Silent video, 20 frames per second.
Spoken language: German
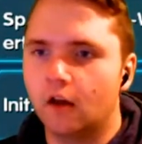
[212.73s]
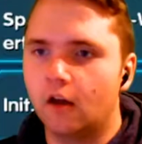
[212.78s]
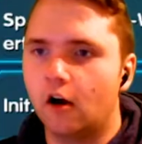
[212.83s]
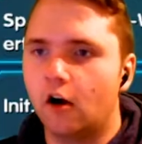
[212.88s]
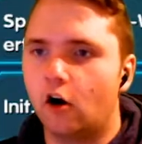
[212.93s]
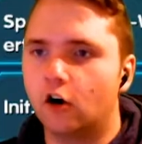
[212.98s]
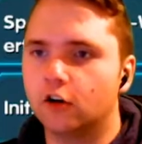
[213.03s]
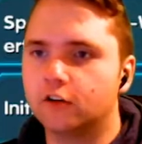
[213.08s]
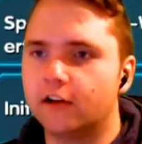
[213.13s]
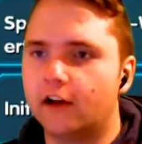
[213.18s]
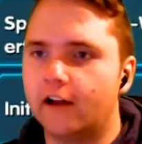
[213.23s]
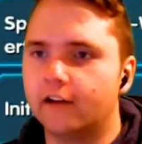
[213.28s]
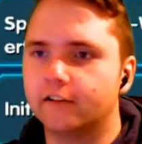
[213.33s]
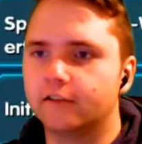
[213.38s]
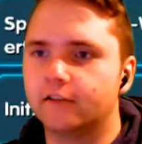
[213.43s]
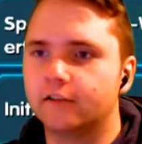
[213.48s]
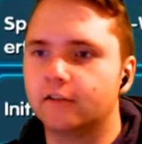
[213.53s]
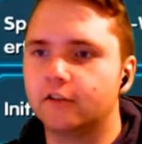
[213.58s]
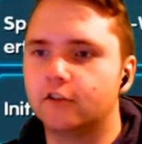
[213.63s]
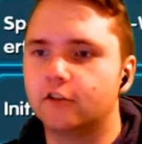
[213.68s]
Und
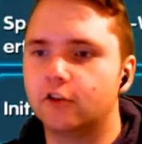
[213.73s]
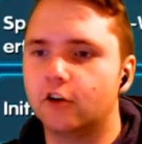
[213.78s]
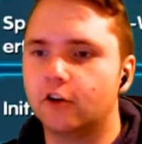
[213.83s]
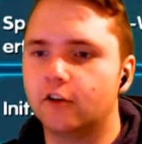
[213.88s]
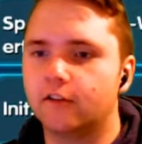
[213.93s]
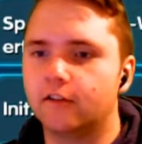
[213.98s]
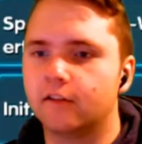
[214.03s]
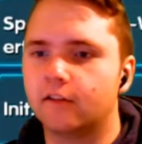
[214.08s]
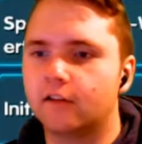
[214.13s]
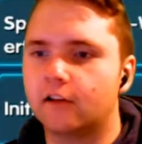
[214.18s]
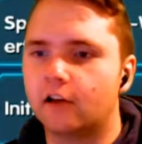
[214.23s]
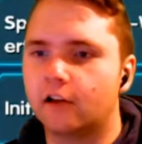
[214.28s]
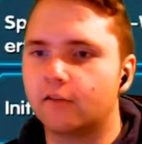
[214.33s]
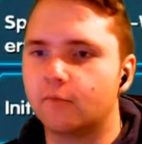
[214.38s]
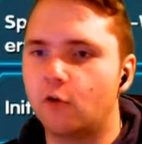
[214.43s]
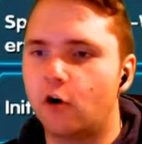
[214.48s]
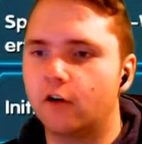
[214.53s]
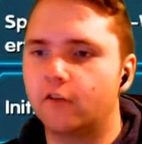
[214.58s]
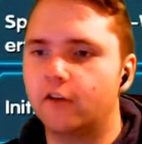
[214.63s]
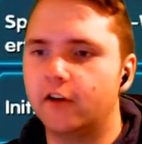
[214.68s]
dann kann es
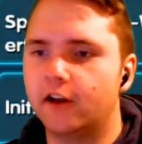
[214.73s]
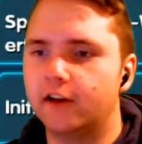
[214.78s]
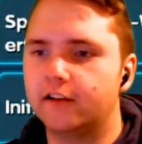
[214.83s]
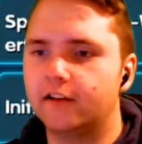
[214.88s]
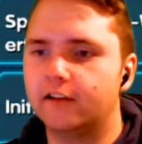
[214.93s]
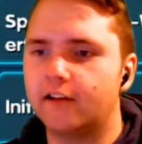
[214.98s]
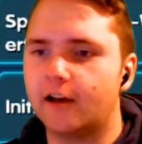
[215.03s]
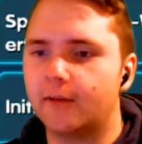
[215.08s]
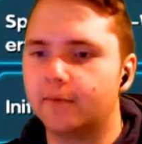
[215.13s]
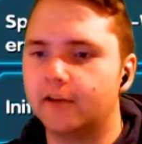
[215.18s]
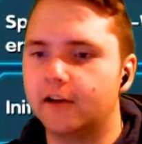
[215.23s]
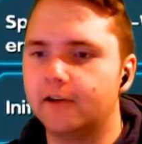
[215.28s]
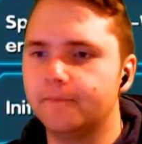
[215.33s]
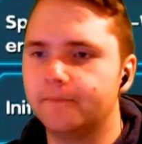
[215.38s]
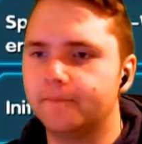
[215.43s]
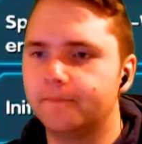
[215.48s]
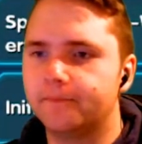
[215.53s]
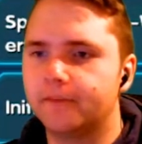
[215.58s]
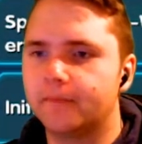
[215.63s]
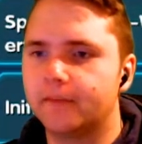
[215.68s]
morgen wieder richtig abgehen.
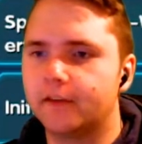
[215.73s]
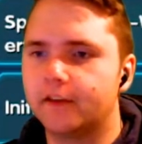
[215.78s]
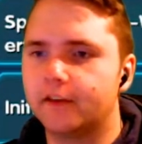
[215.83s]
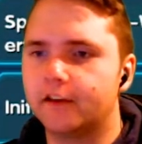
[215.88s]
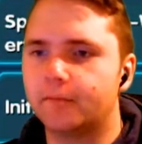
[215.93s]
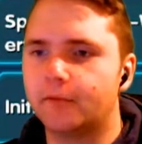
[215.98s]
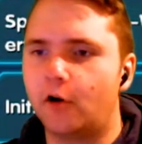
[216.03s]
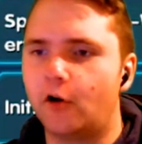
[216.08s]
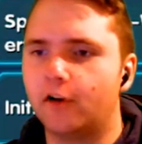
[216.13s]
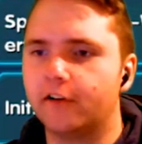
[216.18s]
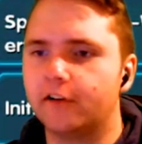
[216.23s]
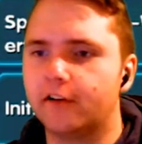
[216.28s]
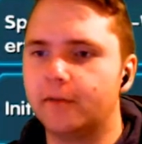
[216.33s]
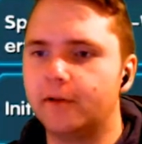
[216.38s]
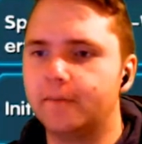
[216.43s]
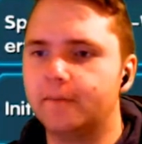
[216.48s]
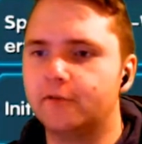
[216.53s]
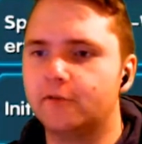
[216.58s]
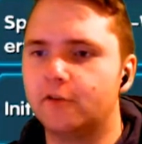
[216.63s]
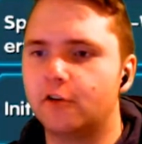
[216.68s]
Ich brauche jetzt halt am
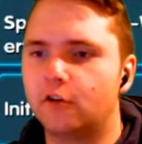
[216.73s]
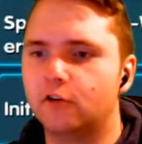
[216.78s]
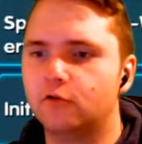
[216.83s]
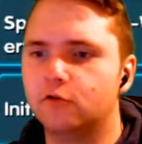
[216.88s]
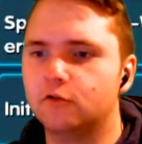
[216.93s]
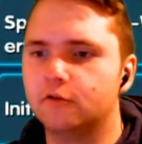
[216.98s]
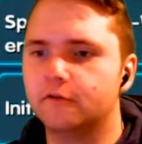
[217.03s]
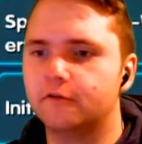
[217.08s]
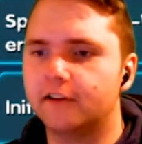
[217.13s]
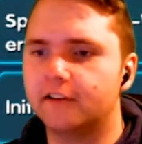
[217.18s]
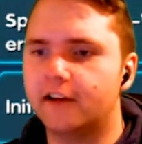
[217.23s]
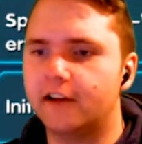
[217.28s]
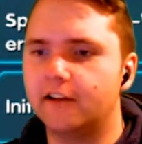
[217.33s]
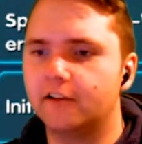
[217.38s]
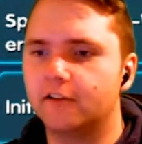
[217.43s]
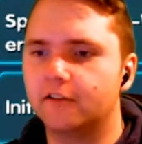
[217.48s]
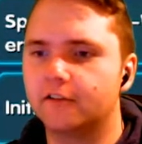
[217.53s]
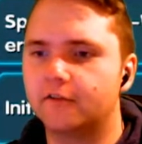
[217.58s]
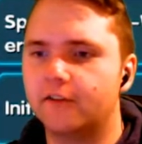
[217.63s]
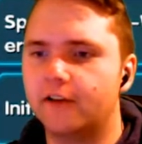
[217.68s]
liebsten nur noch einen guten
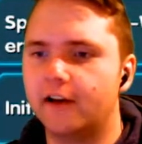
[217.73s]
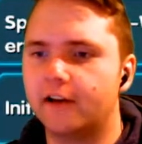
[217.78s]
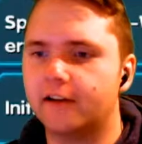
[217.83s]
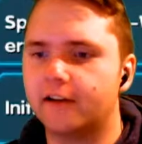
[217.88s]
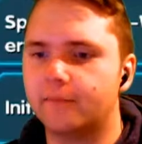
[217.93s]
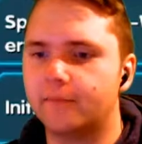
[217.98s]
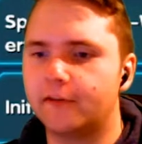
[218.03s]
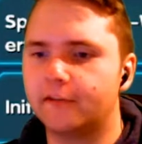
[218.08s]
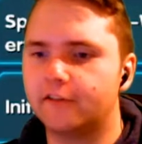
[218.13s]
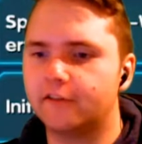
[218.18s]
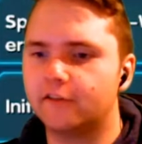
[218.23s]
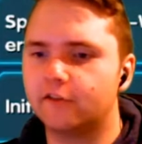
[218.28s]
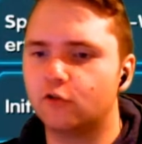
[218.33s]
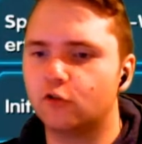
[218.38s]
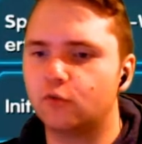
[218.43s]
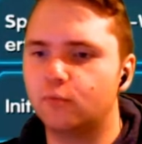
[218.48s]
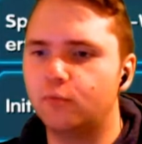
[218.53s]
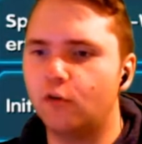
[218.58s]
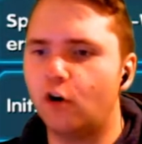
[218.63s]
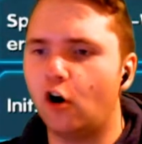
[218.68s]
Verteidigungswert. Am besten
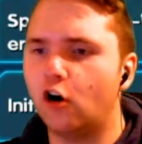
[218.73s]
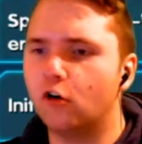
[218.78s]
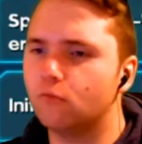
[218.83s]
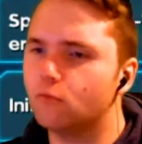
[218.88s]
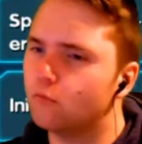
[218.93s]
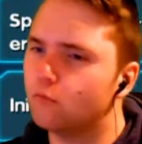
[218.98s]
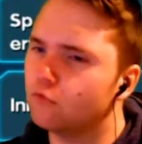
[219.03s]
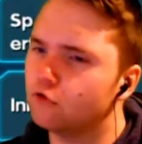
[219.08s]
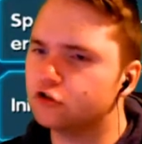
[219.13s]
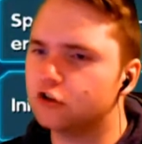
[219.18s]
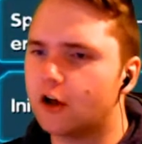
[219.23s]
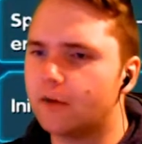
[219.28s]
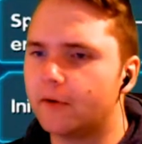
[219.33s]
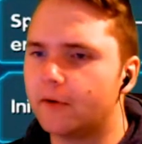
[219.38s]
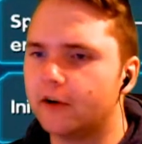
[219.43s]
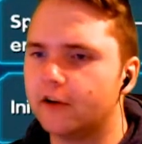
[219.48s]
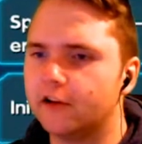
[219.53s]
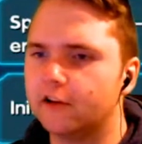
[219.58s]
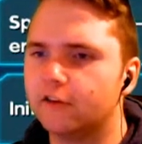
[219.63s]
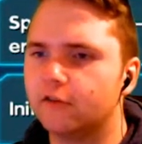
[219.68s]
durchbrochen, muss
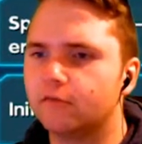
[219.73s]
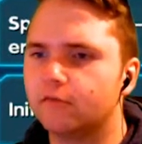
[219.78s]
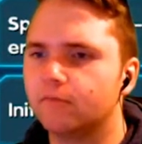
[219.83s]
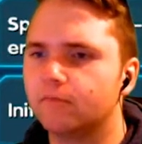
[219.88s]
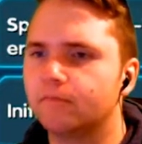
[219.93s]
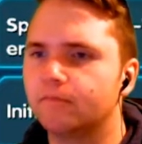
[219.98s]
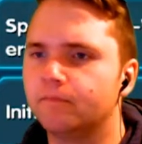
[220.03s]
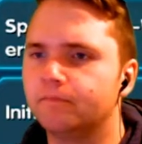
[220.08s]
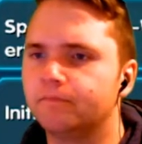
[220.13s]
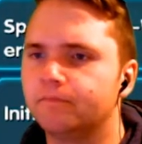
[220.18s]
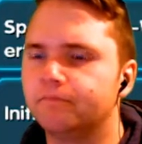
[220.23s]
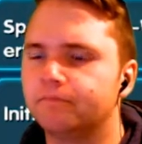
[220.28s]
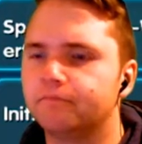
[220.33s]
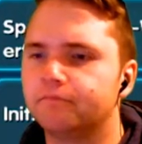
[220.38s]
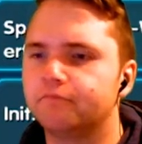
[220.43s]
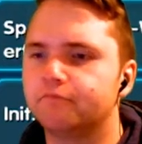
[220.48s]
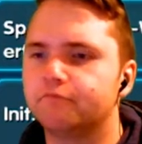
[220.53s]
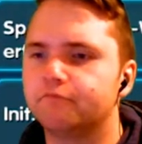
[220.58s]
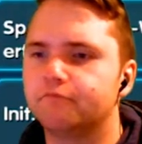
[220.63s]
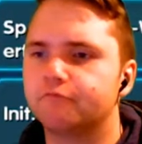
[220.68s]
aber nicht.
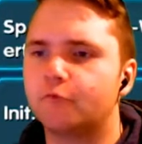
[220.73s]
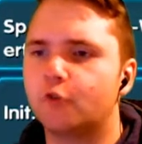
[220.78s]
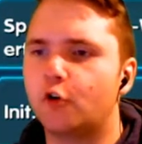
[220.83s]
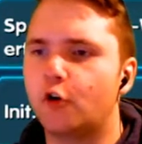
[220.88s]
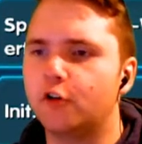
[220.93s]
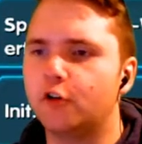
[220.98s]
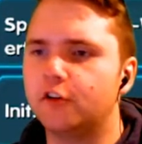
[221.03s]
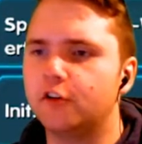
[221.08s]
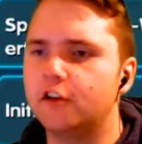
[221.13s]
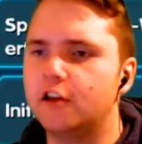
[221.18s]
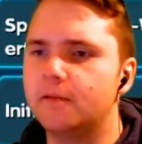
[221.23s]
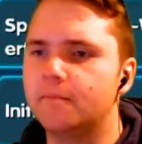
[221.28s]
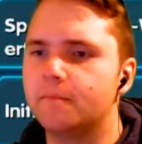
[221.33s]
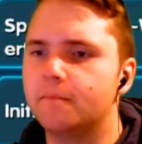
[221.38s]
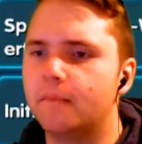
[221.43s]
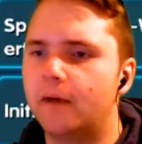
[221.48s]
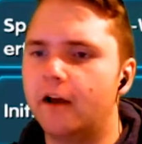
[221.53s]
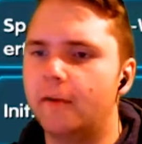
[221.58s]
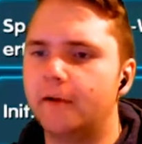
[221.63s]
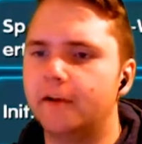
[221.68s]
Könnte ich nehmen,
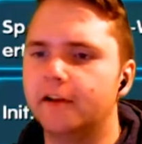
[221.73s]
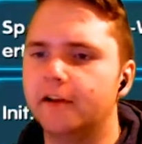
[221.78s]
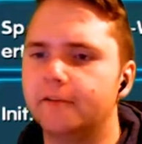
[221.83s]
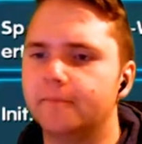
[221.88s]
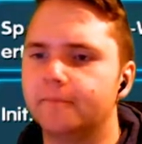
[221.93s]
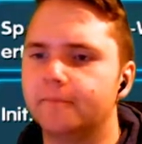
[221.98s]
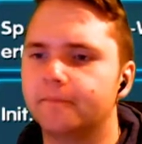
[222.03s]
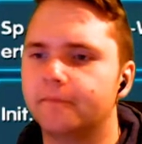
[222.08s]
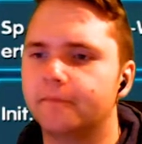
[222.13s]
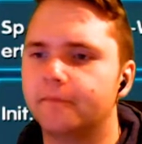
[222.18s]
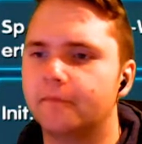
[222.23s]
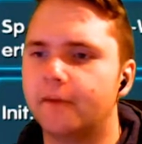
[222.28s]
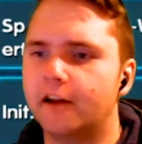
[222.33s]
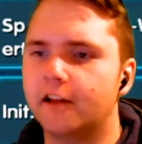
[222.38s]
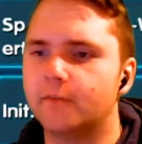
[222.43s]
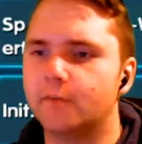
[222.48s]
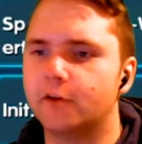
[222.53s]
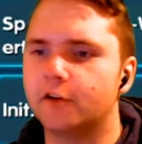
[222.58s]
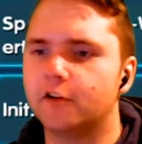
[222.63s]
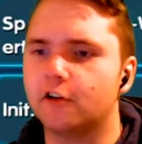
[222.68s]
mache aber nicht, weil
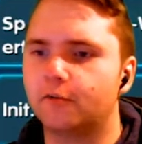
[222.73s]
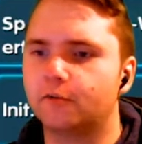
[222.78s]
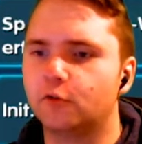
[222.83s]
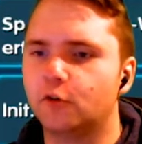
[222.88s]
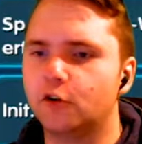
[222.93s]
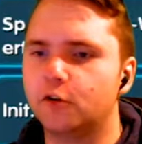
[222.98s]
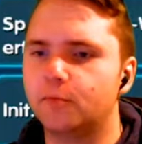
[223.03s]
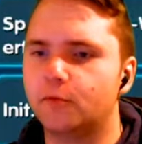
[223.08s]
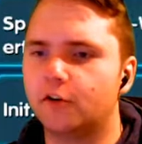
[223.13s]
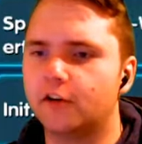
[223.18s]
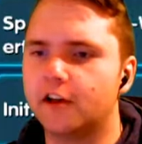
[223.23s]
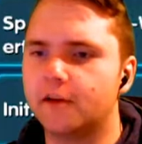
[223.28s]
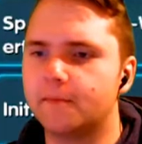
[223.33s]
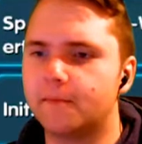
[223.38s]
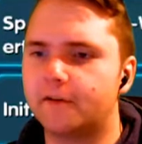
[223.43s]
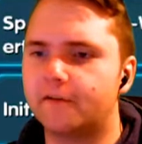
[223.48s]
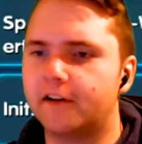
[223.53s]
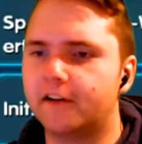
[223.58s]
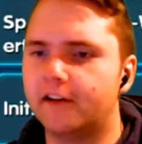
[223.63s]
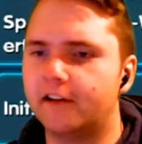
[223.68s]
ich möchte auf Durchbruch gehen
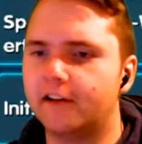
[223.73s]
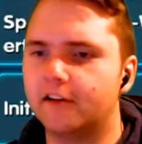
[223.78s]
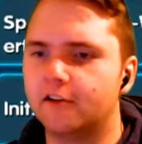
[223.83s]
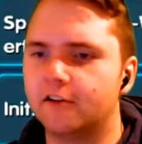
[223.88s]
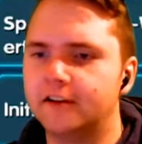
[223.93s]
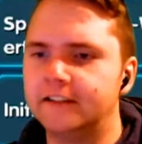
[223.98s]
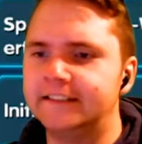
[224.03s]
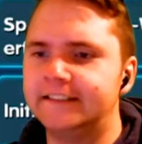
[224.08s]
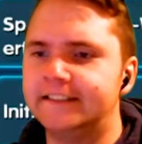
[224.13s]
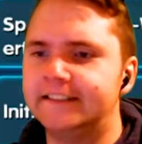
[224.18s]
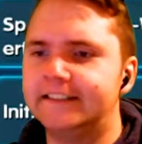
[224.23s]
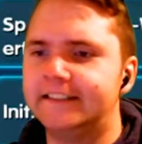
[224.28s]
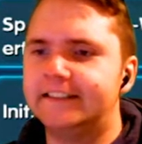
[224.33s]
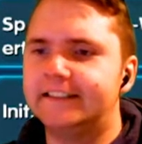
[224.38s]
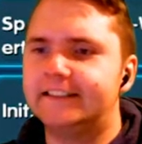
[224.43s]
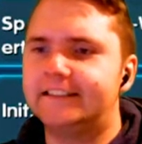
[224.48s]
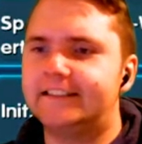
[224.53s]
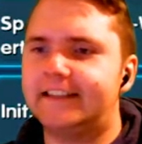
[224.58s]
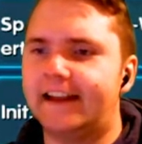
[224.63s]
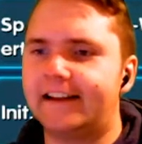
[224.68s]
bei Verteidigung.
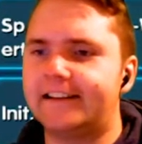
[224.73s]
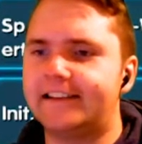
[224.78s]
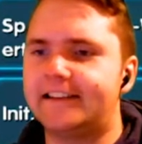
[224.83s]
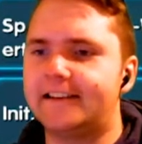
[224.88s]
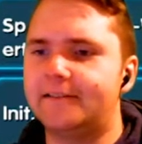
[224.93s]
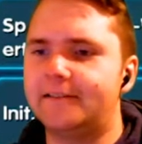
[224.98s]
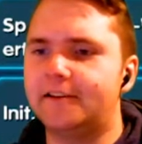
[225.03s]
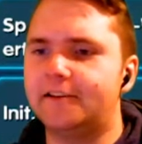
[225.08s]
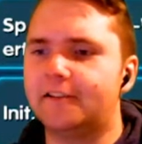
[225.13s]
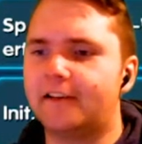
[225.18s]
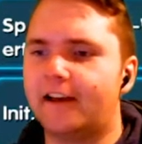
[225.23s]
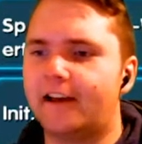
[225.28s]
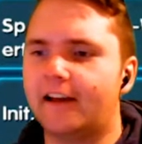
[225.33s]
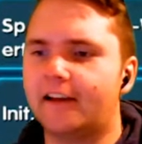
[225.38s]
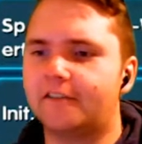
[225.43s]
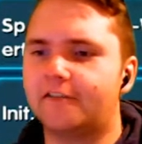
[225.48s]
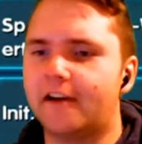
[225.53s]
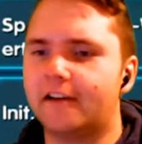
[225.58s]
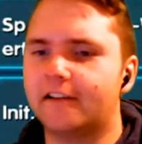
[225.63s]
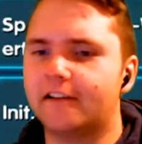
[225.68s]
Dann ist nämlich unser
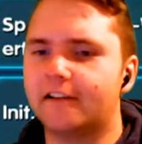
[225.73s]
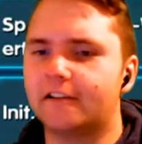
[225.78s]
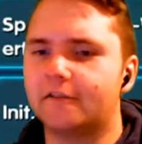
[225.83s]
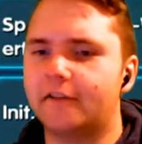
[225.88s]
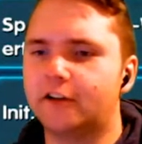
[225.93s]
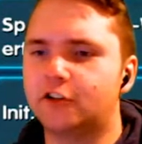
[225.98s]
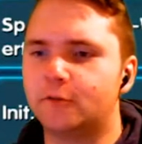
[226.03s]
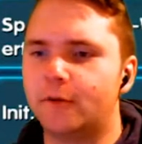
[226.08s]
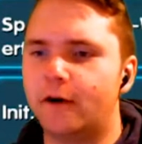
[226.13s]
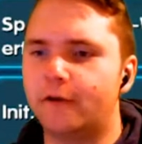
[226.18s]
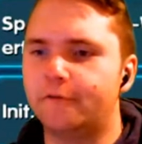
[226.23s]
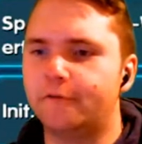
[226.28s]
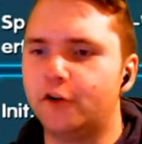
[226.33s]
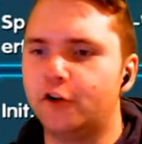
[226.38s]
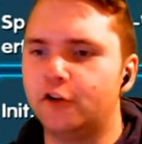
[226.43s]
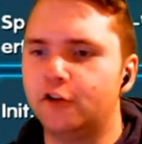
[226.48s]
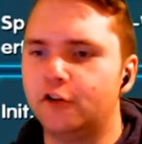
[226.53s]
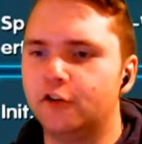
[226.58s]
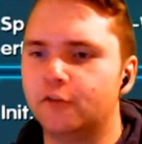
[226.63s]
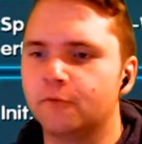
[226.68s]
Rayquaza soweit schon mal
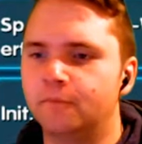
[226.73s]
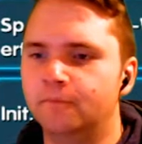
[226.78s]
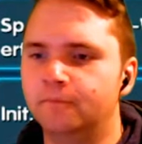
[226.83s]
fertig.